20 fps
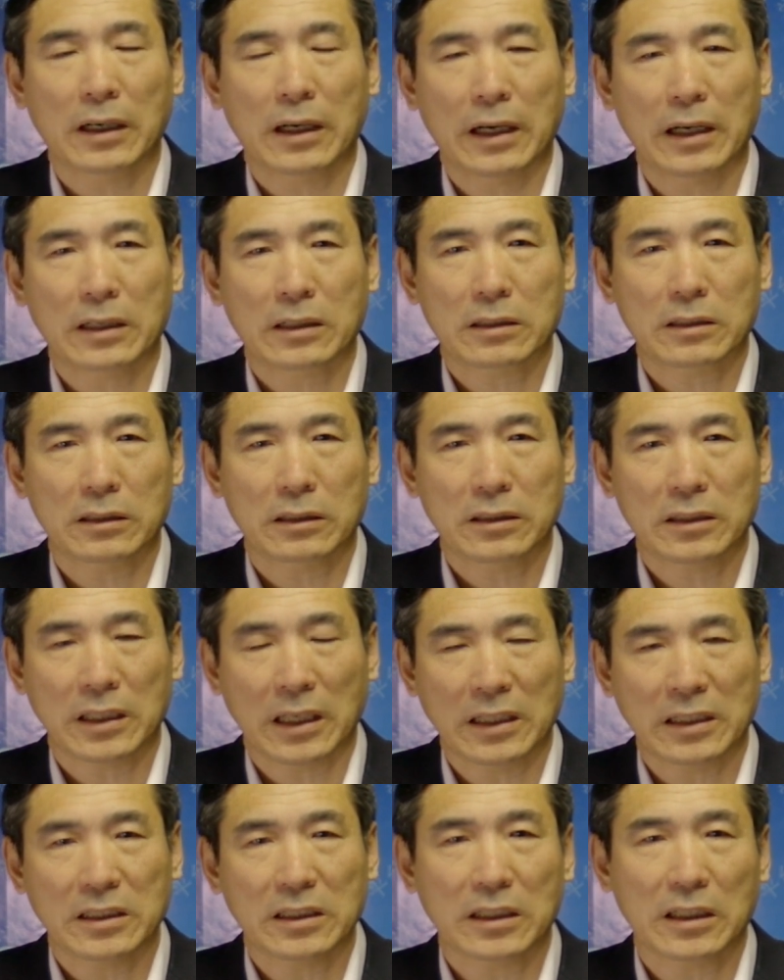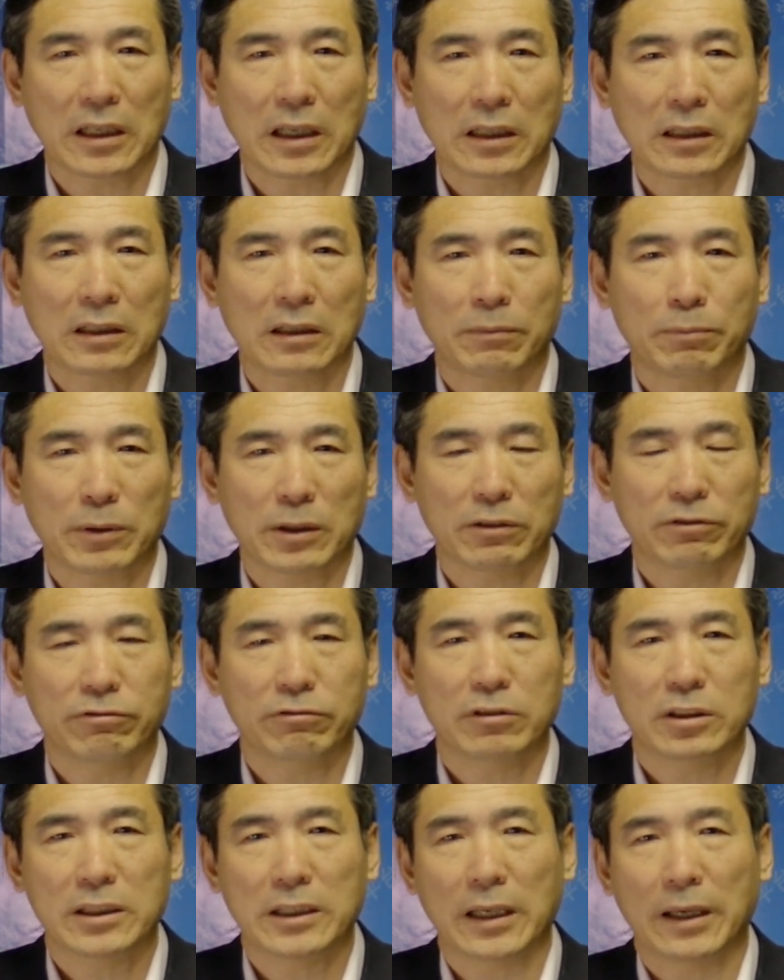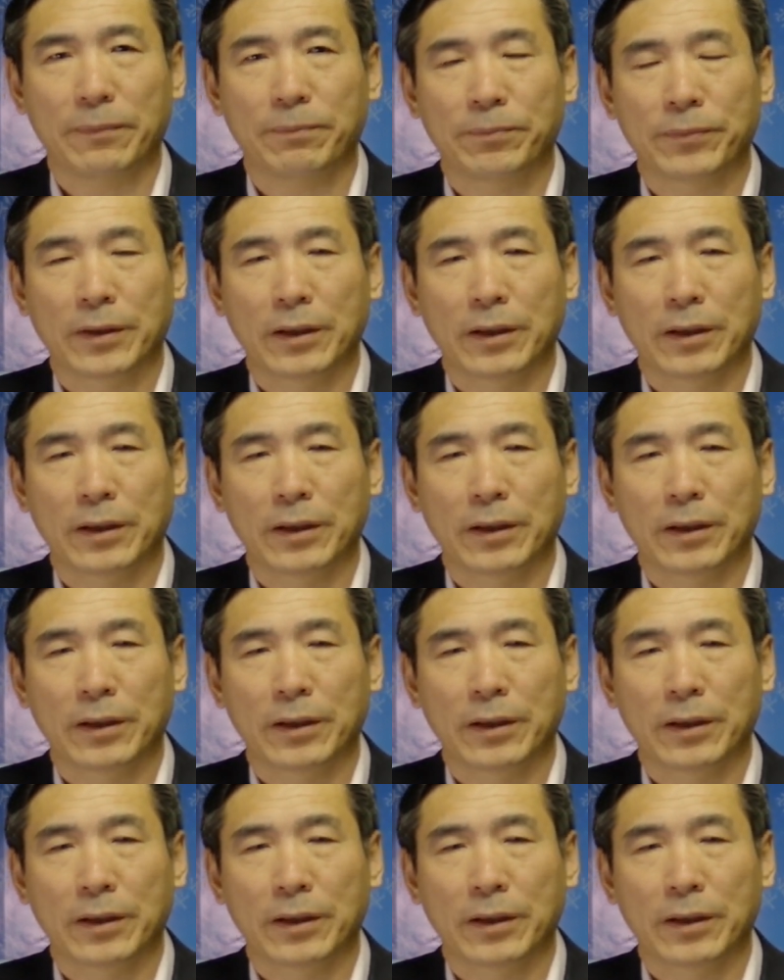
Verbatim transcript: 还是前几年的毕福剑，